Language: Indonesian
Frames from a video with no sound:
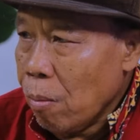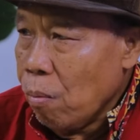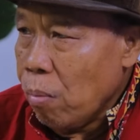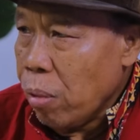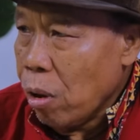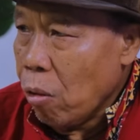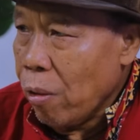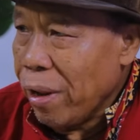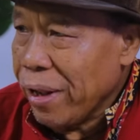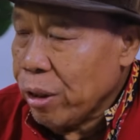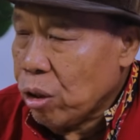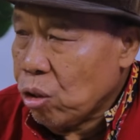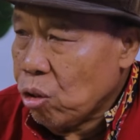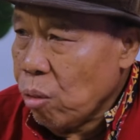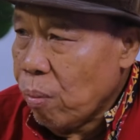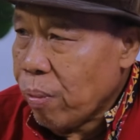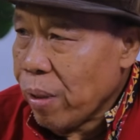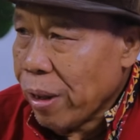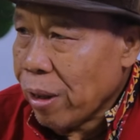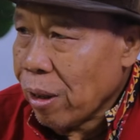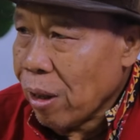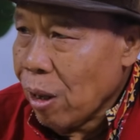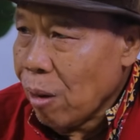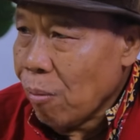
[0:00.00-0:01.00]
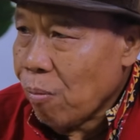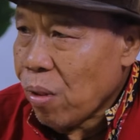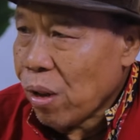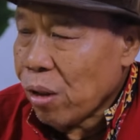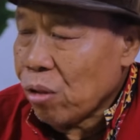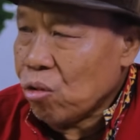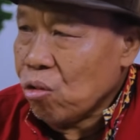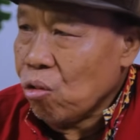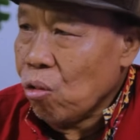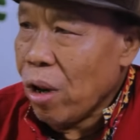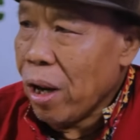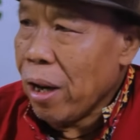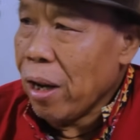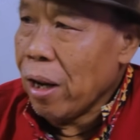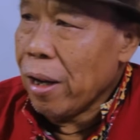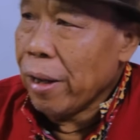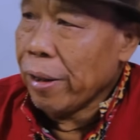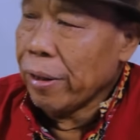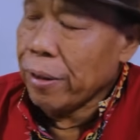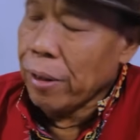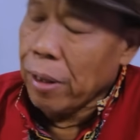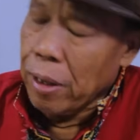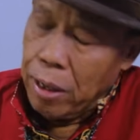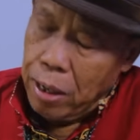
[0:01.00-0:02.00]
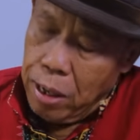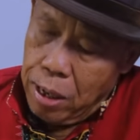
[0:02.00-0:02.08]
bahwa hidup adalah perjuangan